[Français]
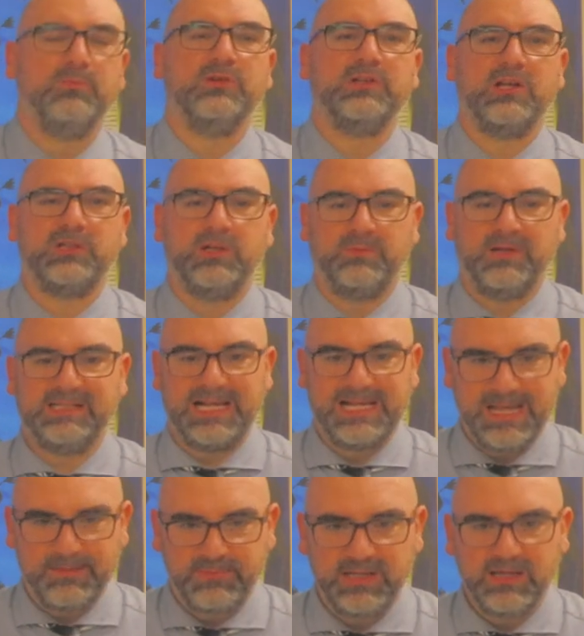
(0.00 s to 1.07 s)
plusieurs se plaisent à
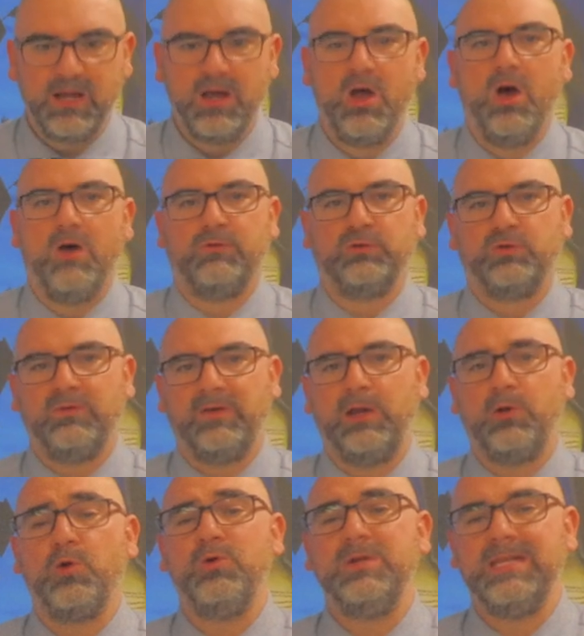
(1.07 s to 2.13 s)
l'appeler, vous
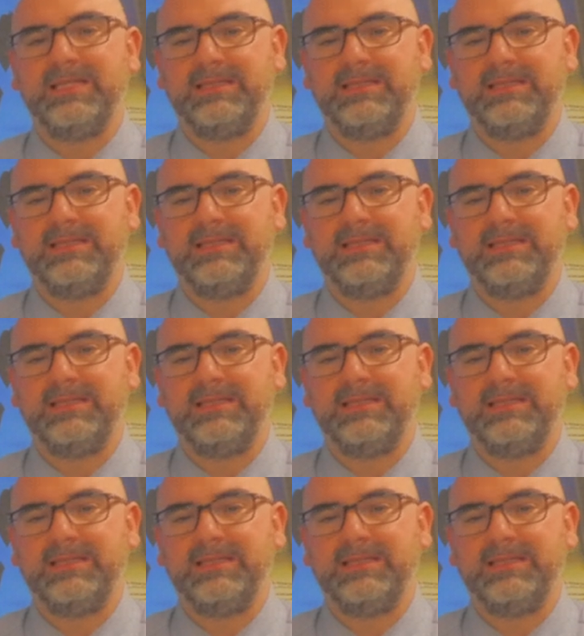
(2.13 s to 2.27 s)
trouverez une